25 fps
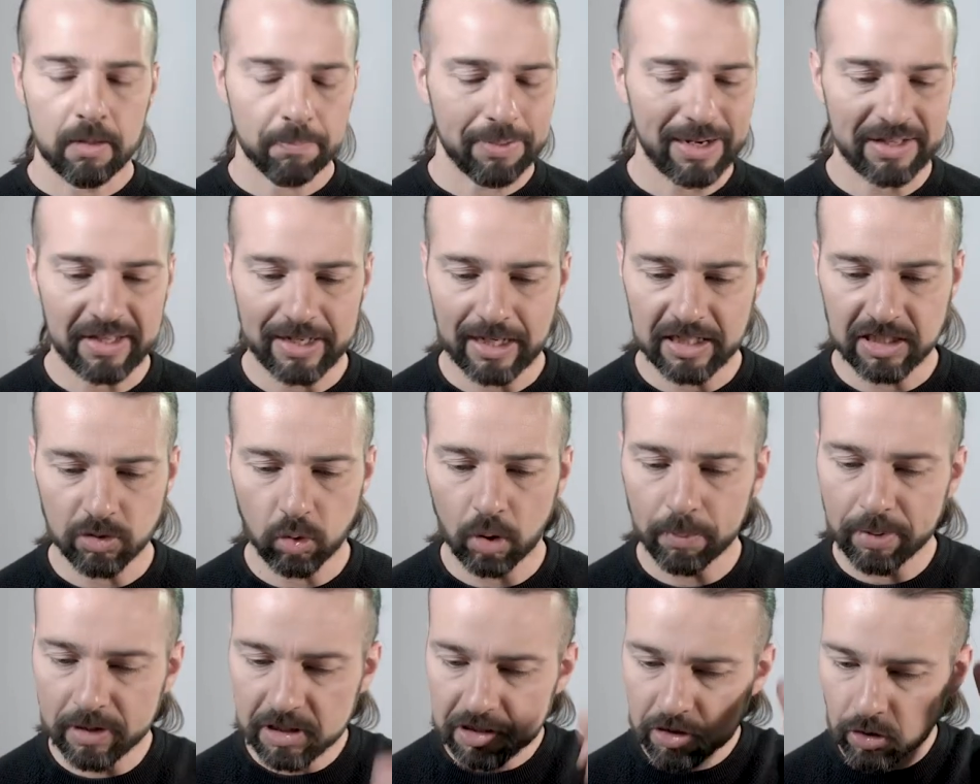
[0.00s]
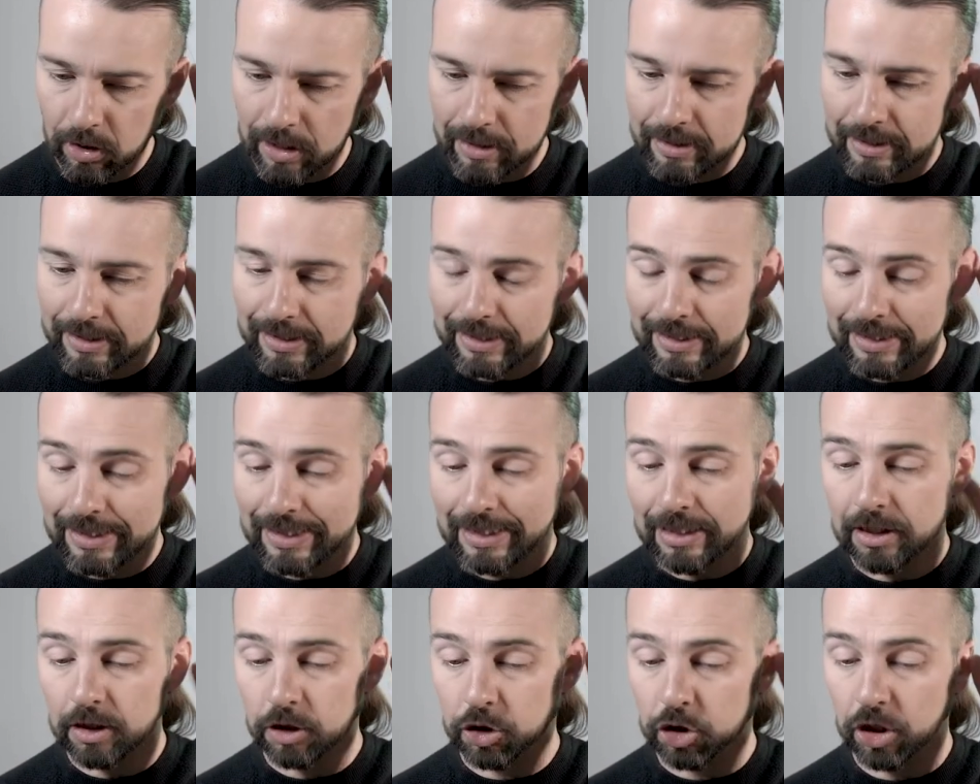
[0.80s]
In pratica se una persona ti
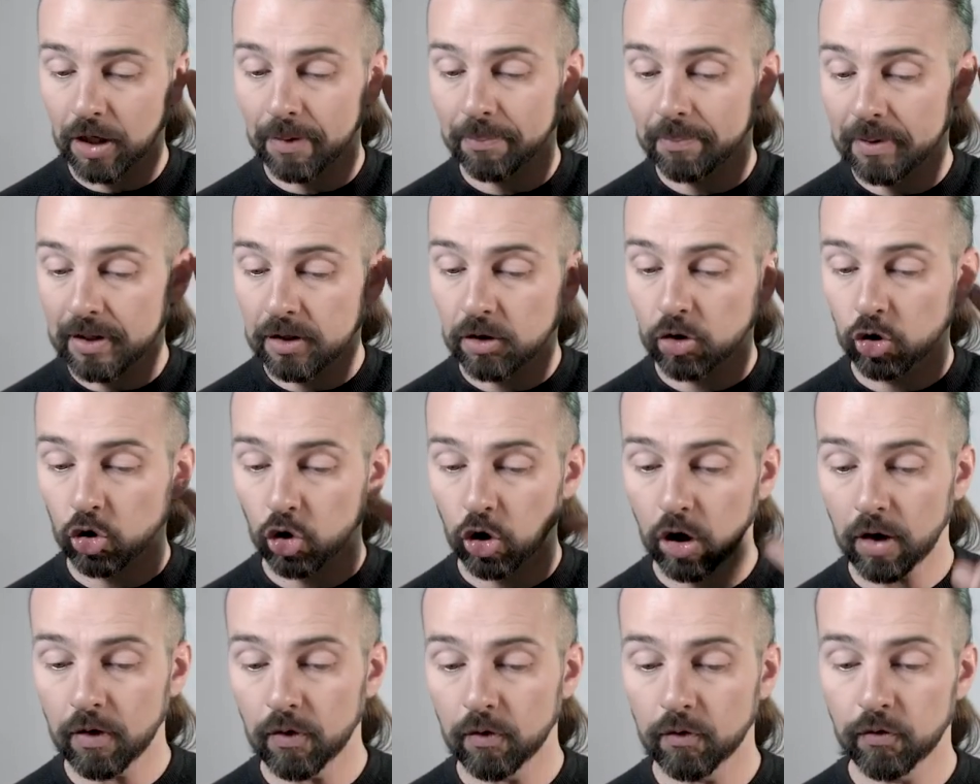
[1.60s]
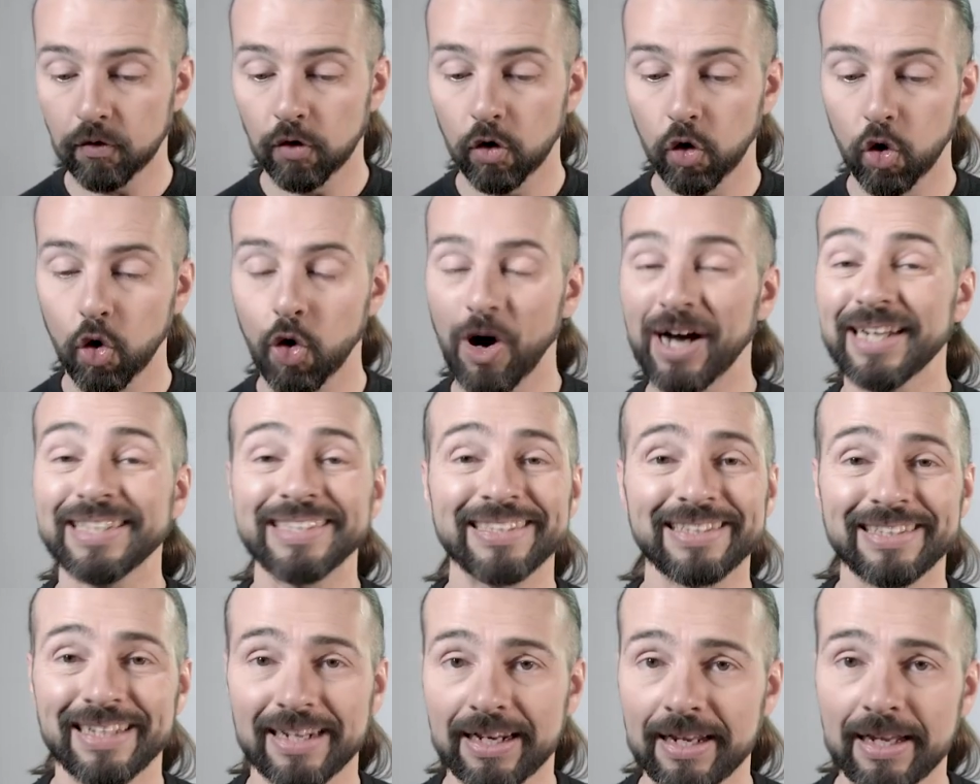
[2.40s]
dice mi trovo a
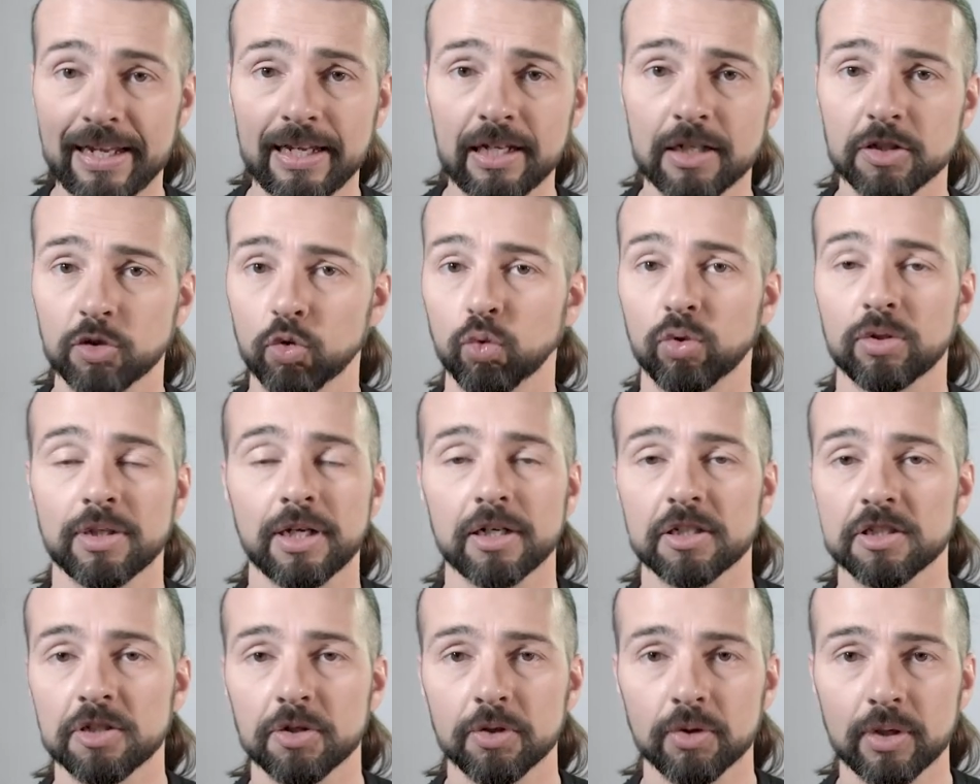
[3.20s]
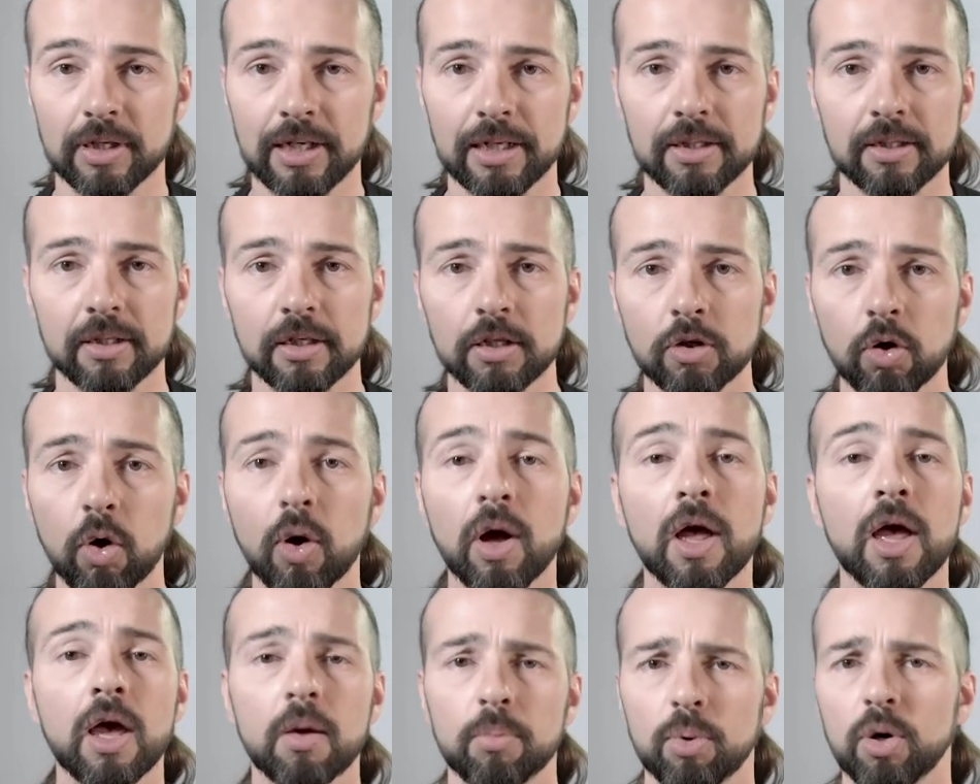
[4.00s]
3 sul terzo
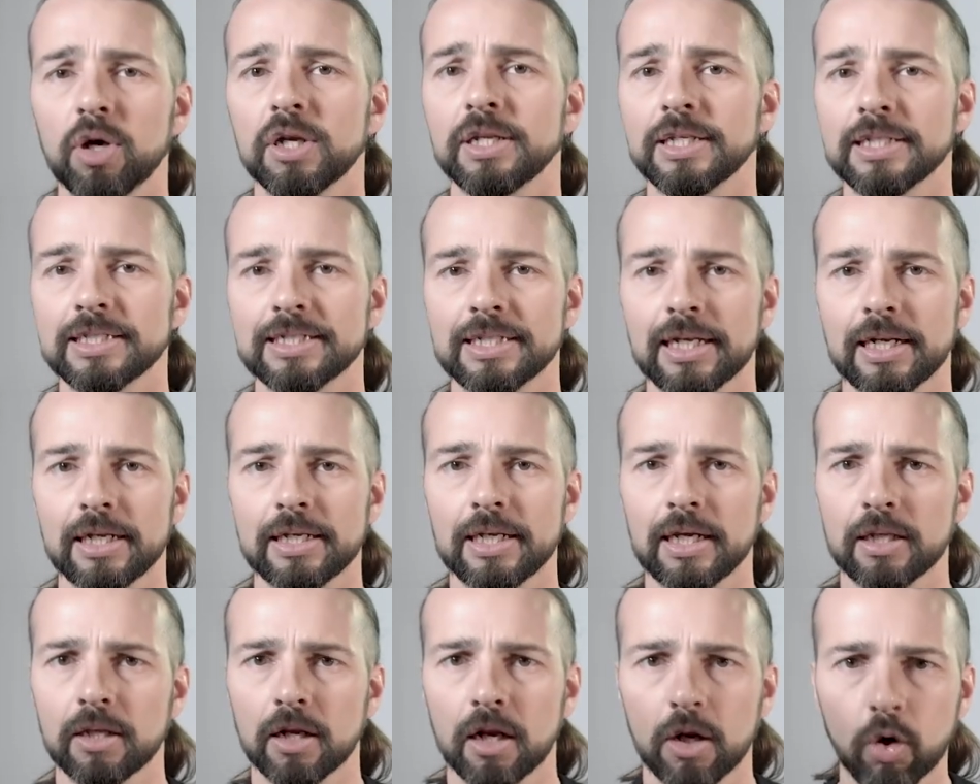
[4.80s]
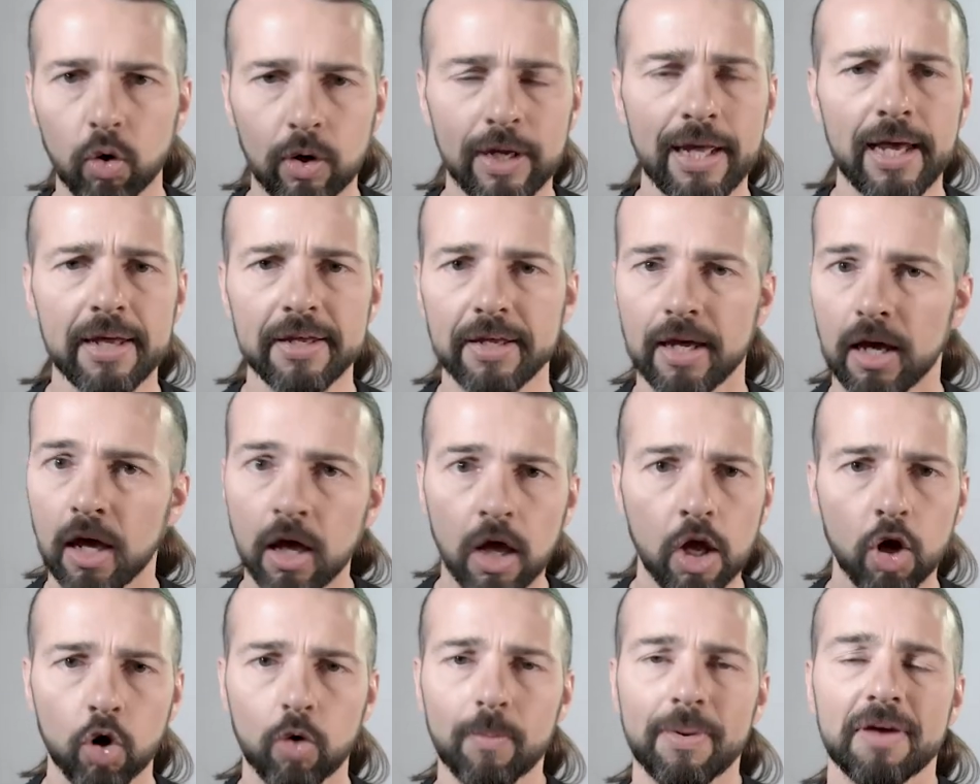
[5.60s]
gradino, puoi iniziare a chiederle ok,
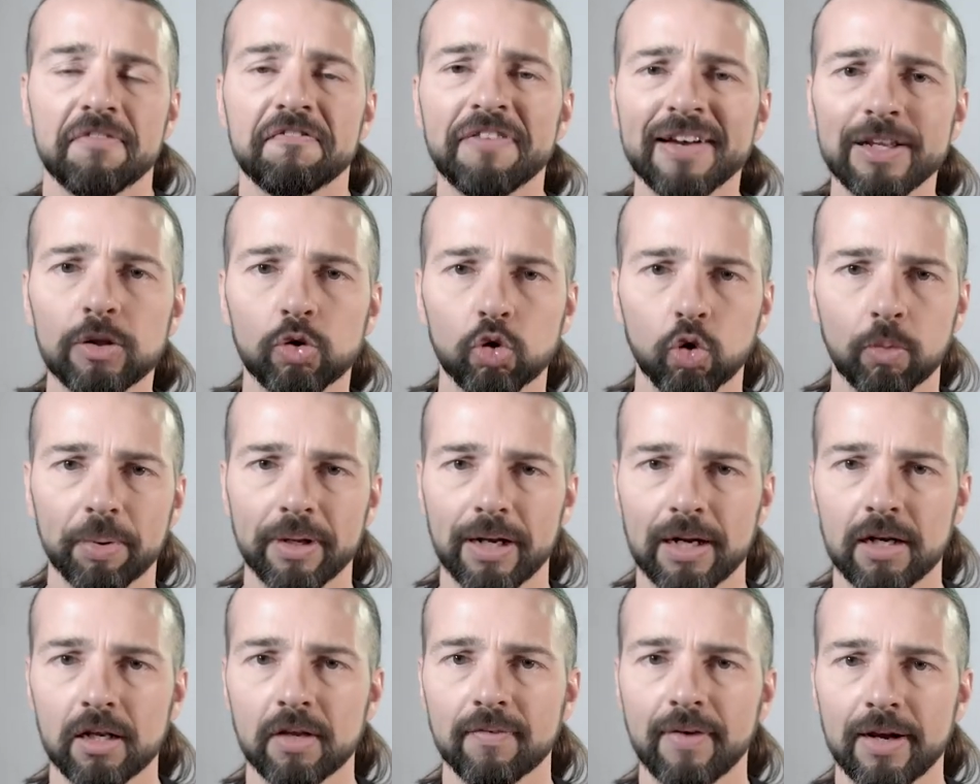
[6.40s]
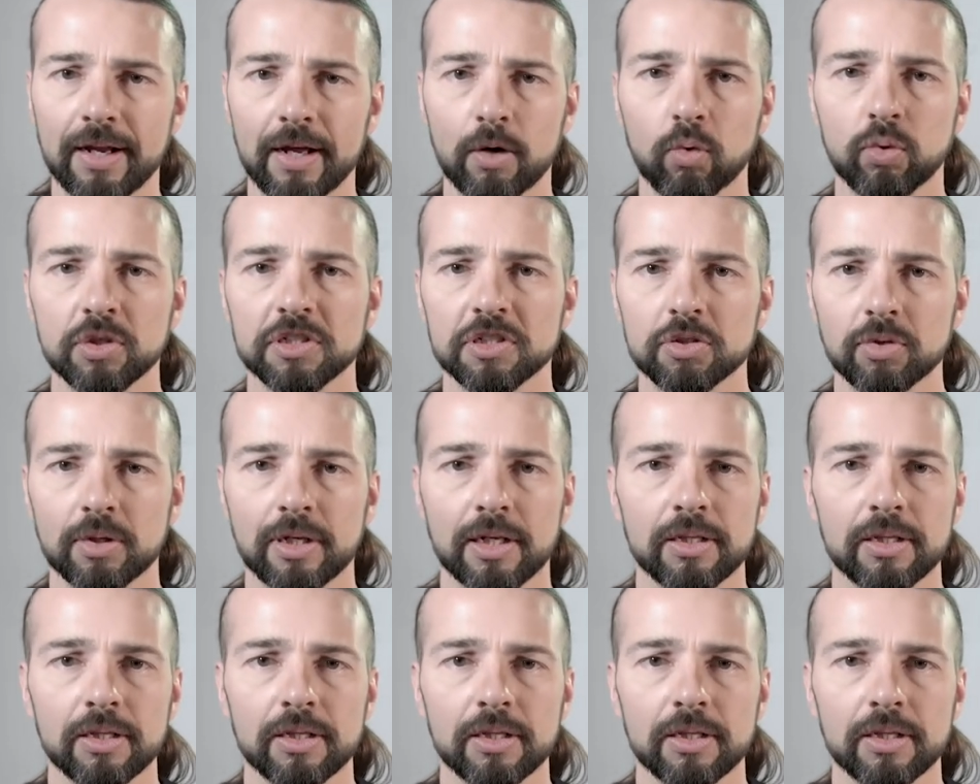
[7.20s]
come hai fatto per arrivare a questo